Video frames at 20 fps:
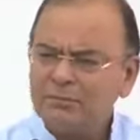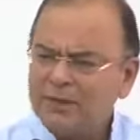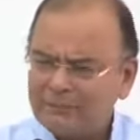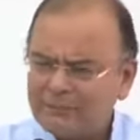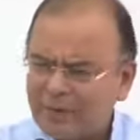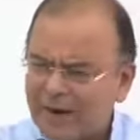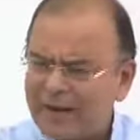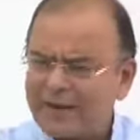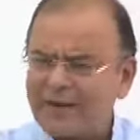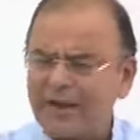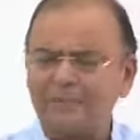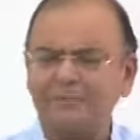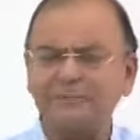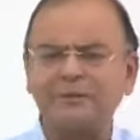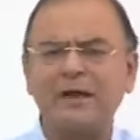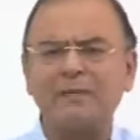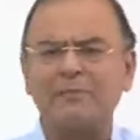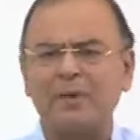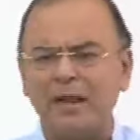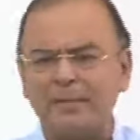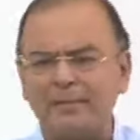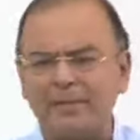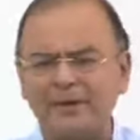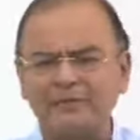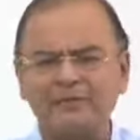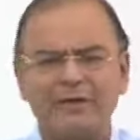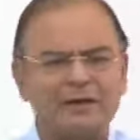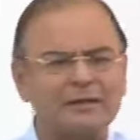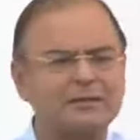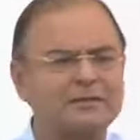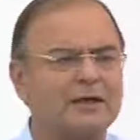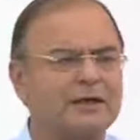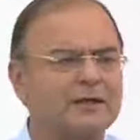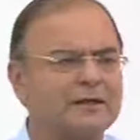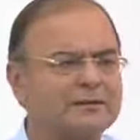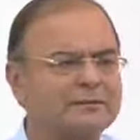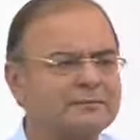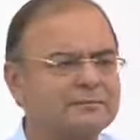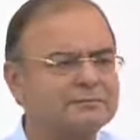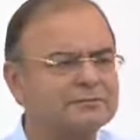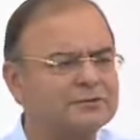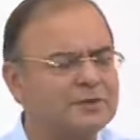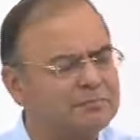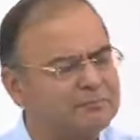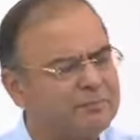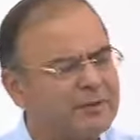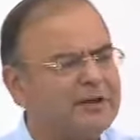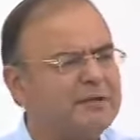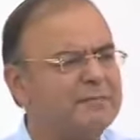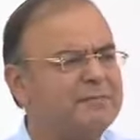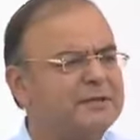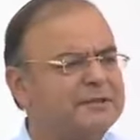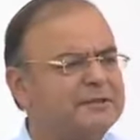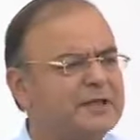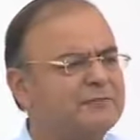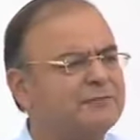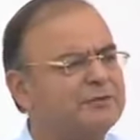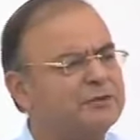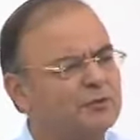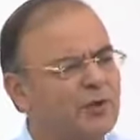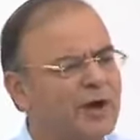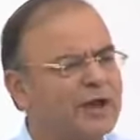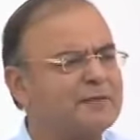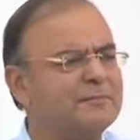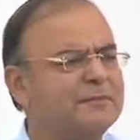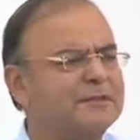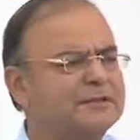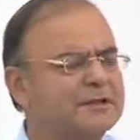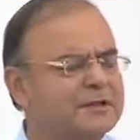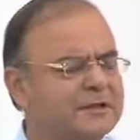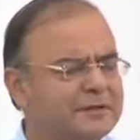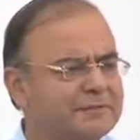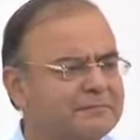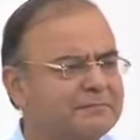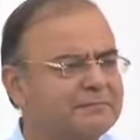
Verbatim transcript: बड़ा नाम था बड़ा परिवार था संपन्न भी थे विद्वान भी थे